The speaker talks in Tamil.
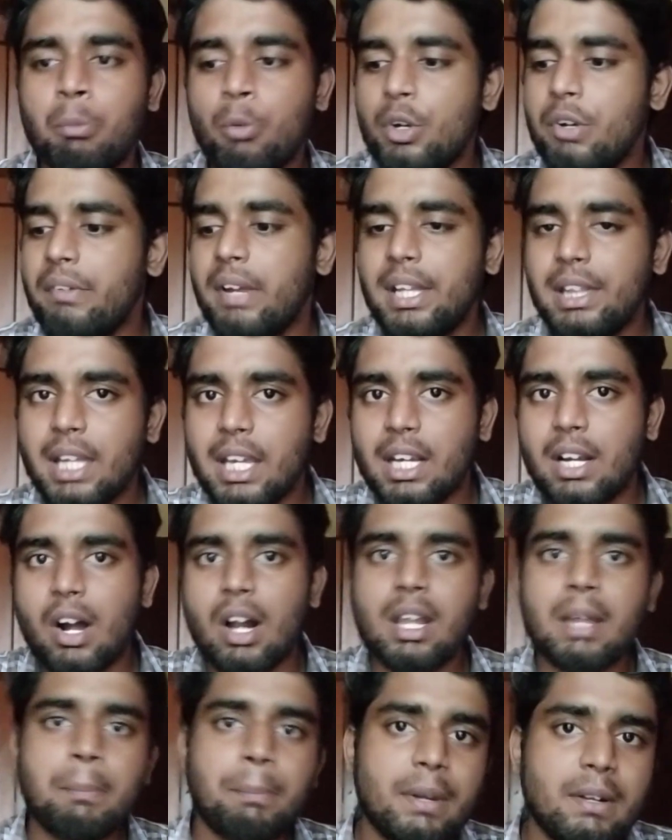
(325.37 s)
முன்வைத்தை
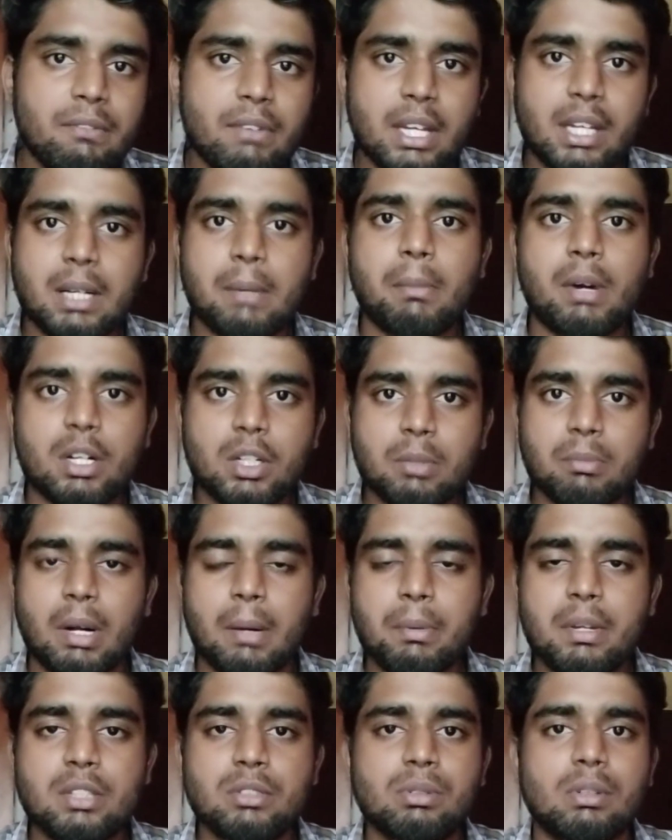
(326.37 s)
காலை பின் வைக்க
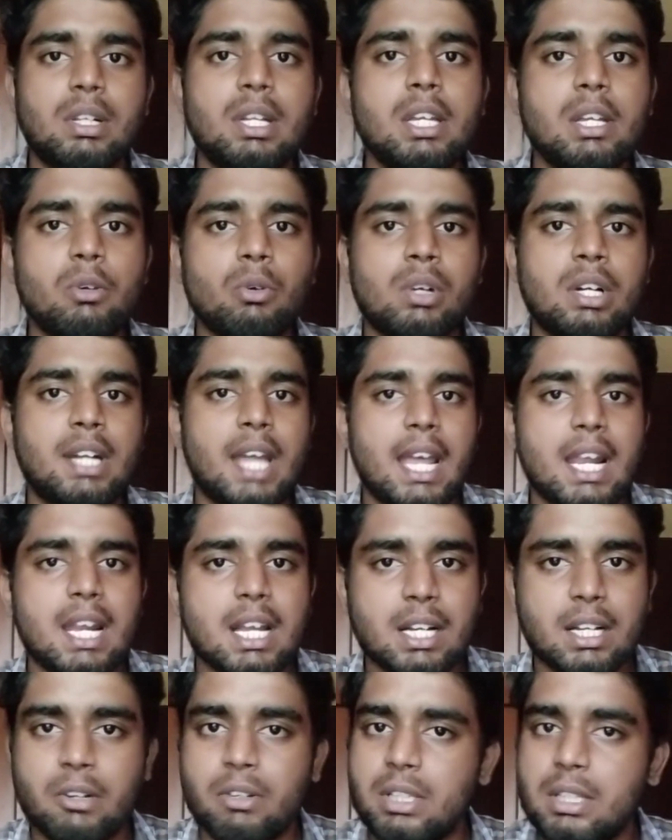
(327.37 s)
மாட்டோம் அப்படின்னு சொல்லி ஒரு
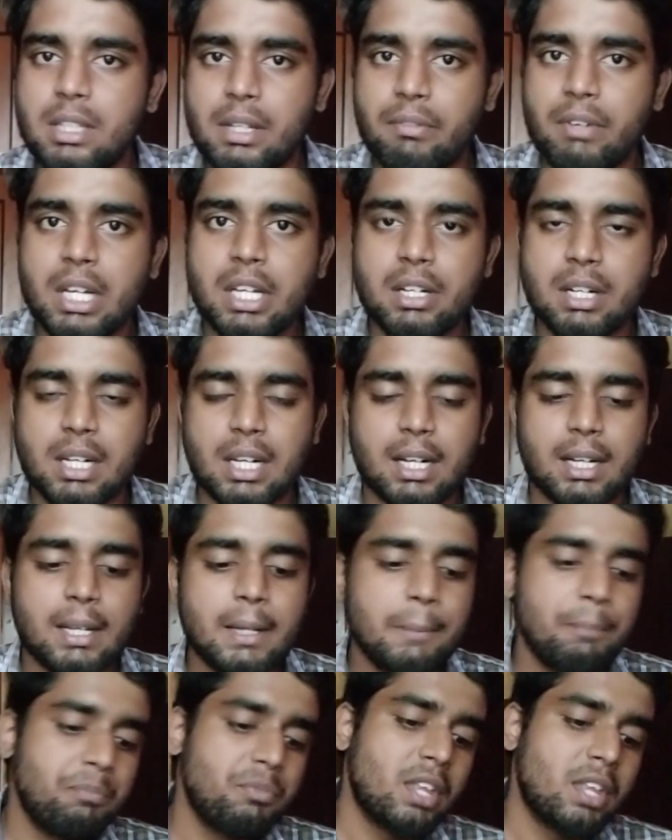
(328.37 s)
டைலாக வந்து வெளியிடுறாங்க